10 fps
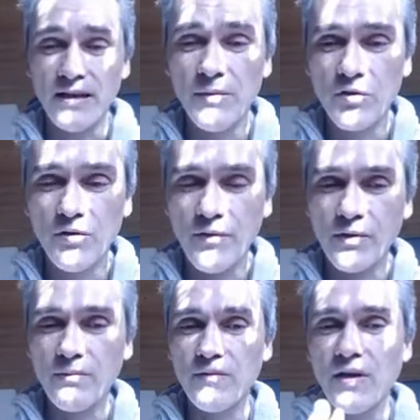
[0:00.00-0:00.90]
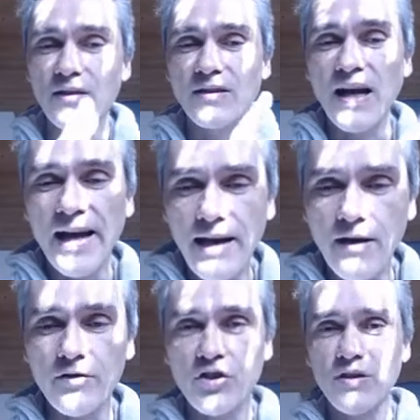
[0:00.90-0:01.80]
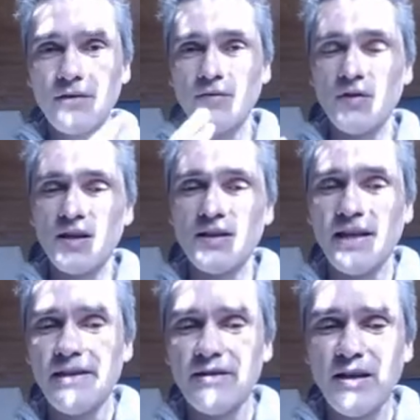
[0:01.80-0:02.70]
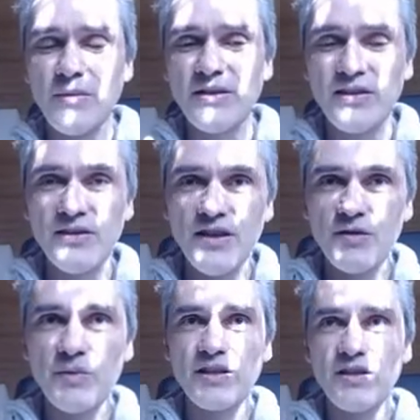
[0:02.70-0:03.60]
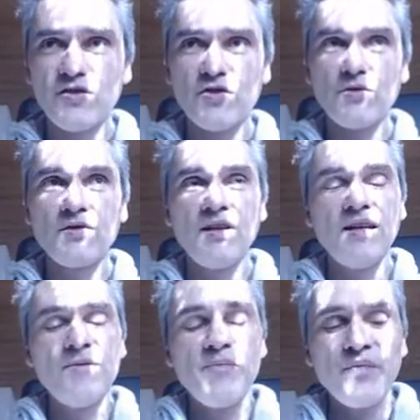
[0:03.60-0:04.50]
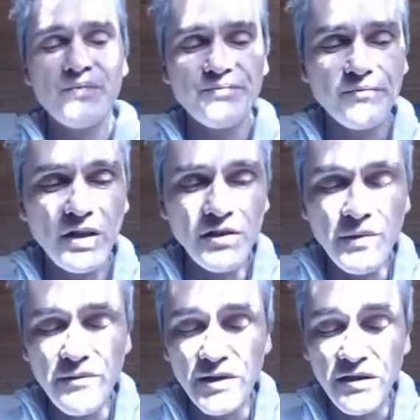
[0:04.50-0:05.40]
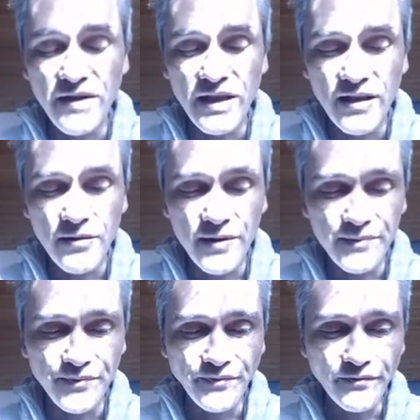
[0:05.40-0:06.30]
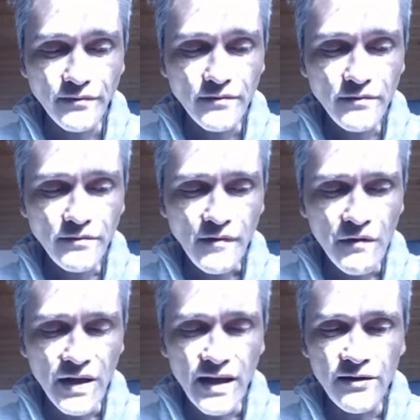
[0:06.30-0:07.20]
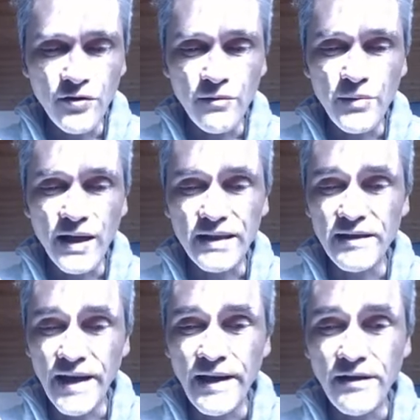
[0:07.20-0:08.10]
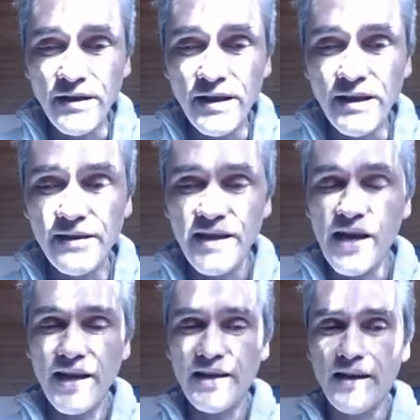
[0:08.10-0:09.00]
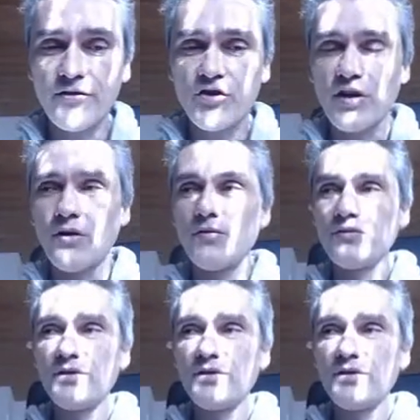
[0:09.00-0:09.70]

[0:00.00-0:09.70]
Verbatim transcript: hier immer nur von einem Teilausschnitt von Kanälen, ja, manche nicht, manche schon, manche mehr, manche weniger, aber werde gleich noch ein paar nennen, die ich sehr gerne anschaue